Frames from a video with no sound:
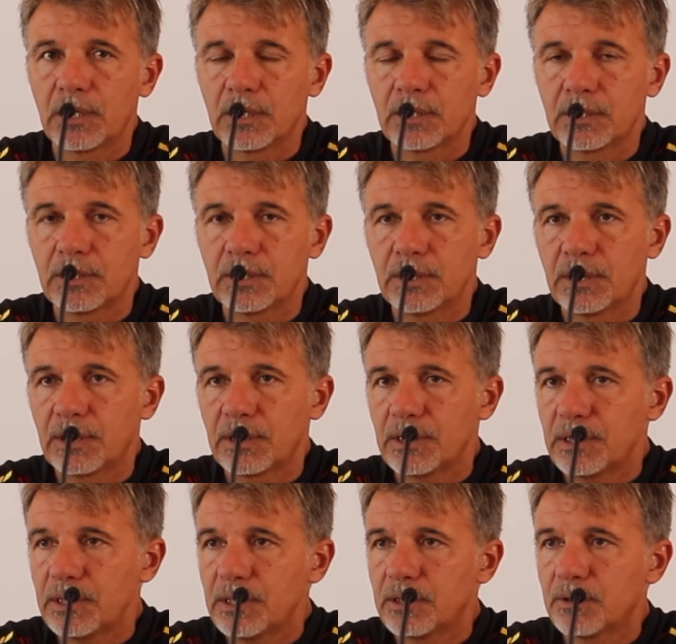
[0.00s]
a tenere
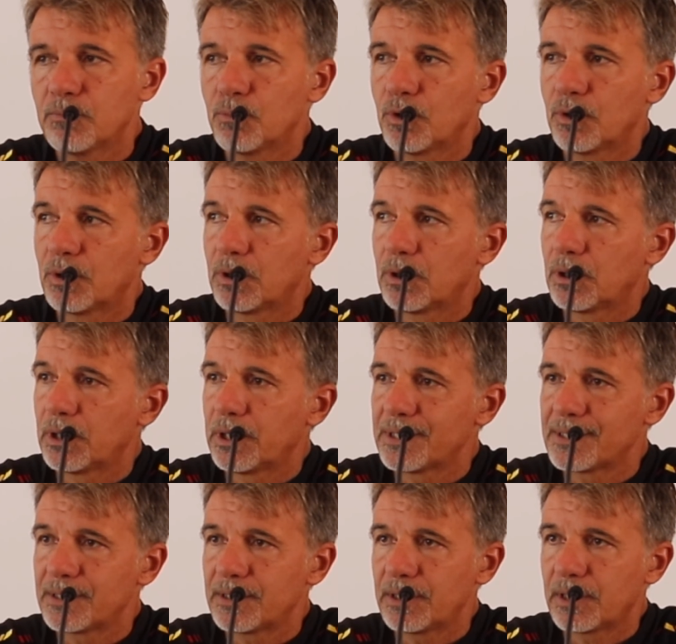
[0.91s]
il ritmo, a
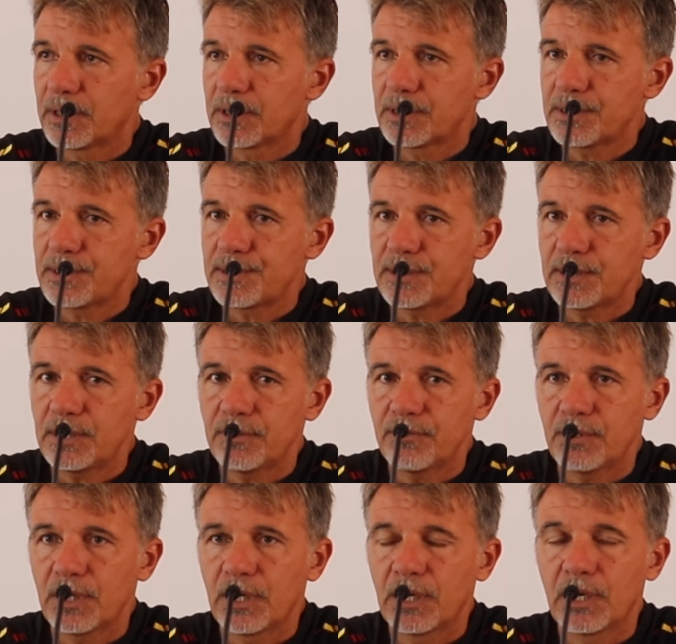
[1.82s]
essere
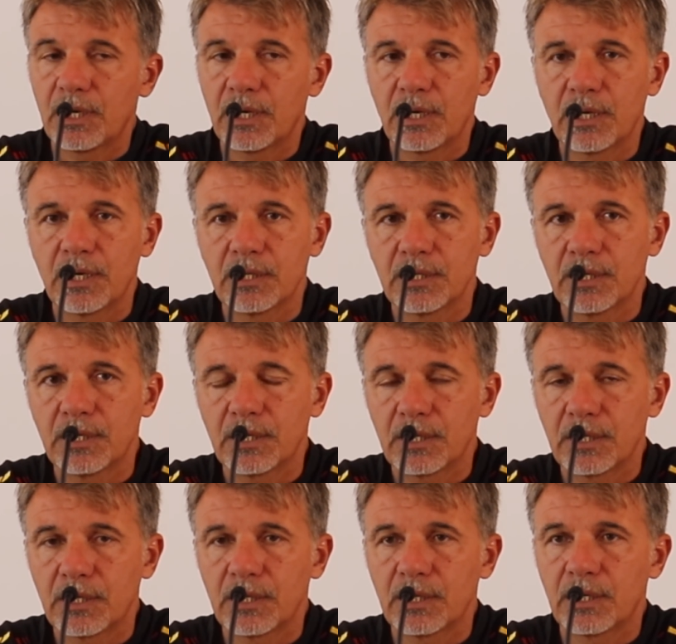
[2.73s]
aggressivi, a,
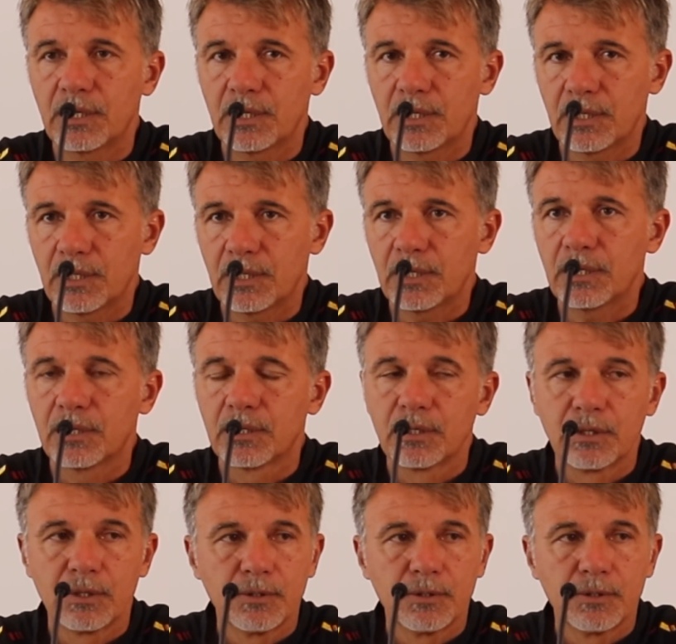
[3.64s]
a,